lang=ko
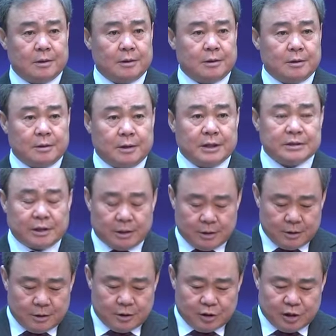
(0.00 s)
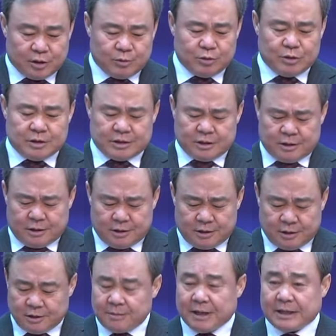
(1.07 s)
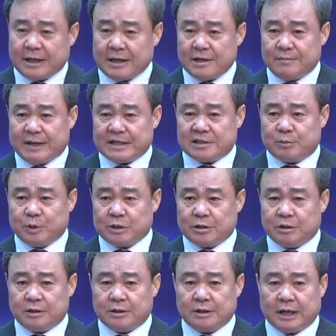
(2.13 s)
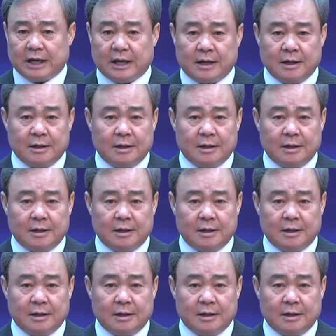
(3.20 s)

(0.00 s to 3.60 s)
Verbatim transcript: 그래서 여러분들 처음 하나님 말씀을 듣는다.